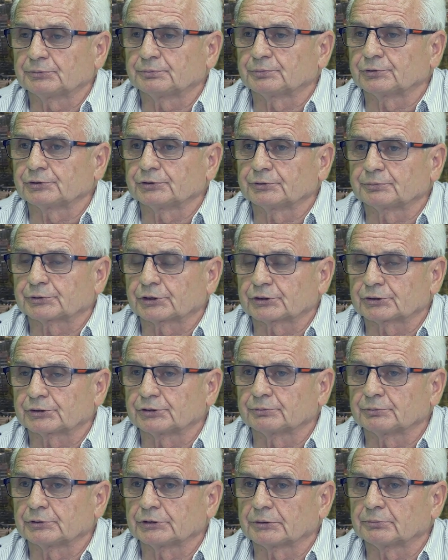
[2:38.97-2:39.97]
Później
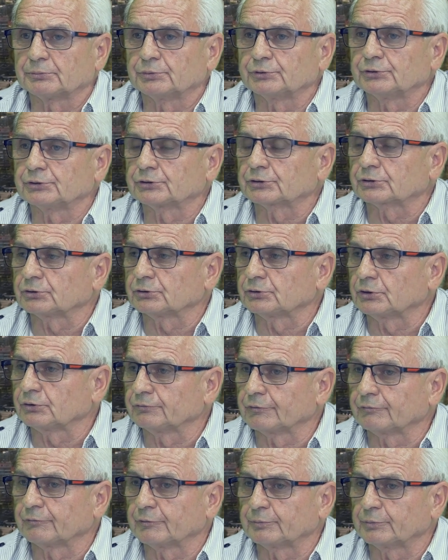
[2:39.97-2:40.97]
przeszliśmy na boisko
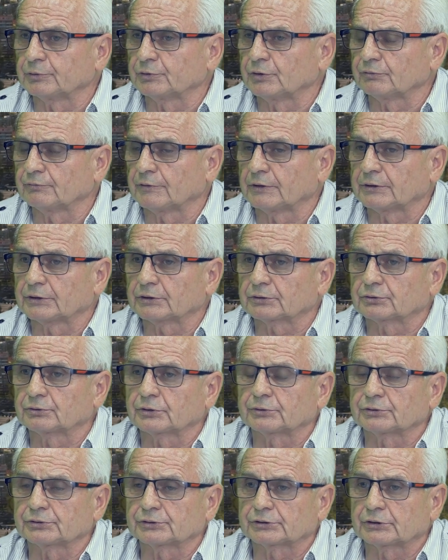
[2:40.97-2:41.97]
nowe, wybudowane,
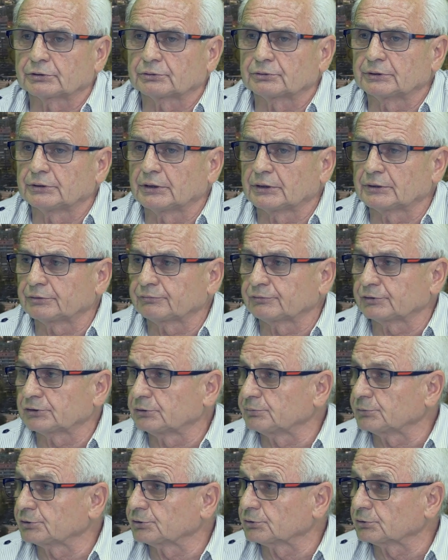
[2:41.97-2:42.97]
które zostało oddane w
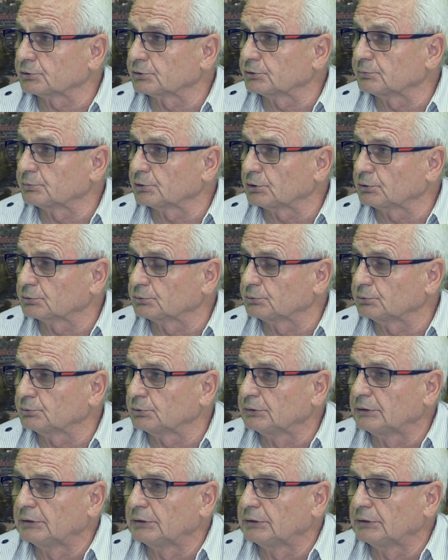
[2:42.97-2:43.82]
70 roku.